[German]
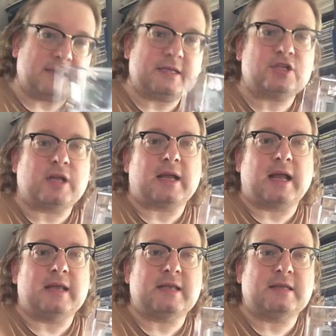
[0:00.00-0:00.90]
sehr stark
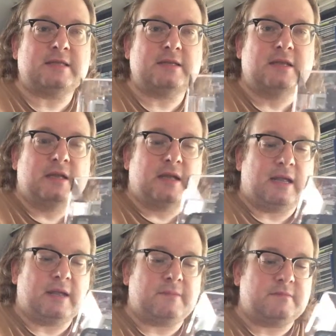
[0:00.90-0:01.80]
einsetzen.
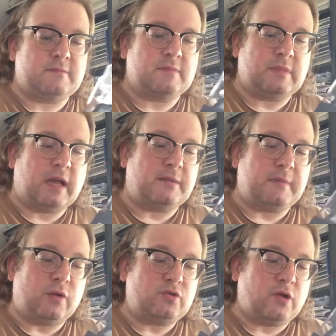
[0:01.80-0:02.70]
Ähm, ja,
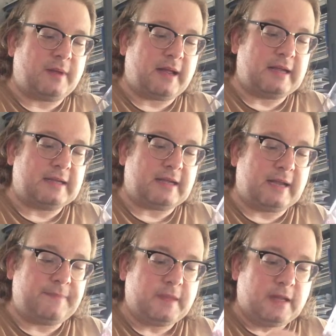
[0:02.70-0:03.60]
im Outdoor-Bereich,
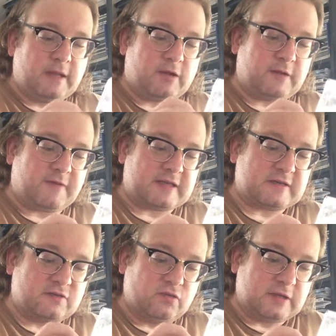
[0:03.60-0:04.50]
klar. ich
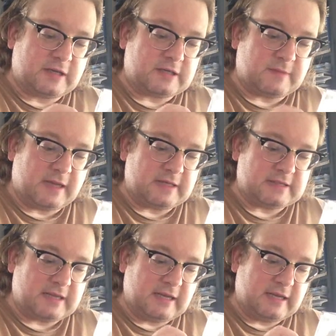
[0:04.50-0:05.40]
versuche jetzt mal
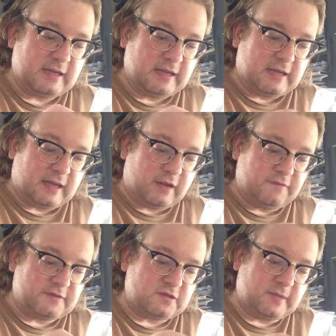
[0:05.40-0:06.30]
das Ding
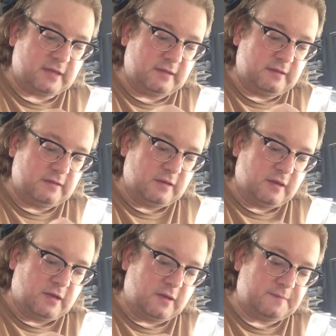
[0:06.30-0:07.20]
aufzumachen,
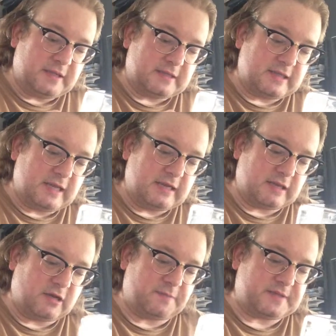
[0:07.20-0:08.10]
ob das Ding,
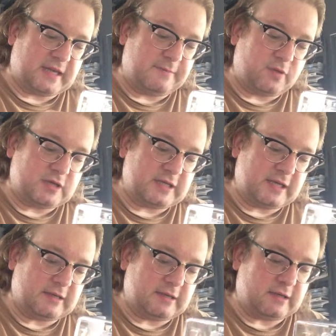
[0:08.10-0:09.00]
ups,
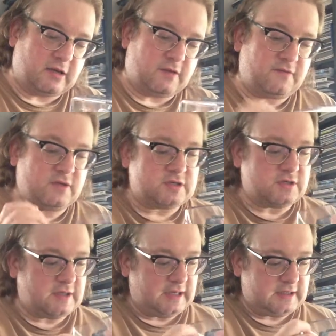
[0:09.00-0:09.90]
Unboxing, auch
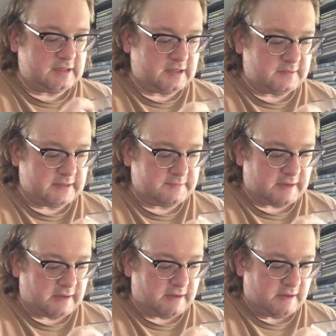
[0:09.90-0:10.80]
funktioniert. Hier haben wir ein
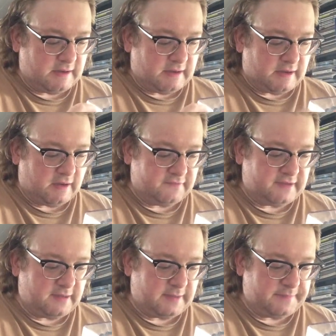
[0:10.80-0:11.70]
paar
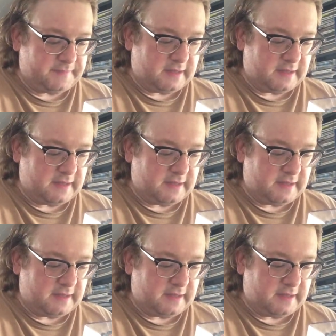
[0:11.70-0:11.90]
Aufkleber.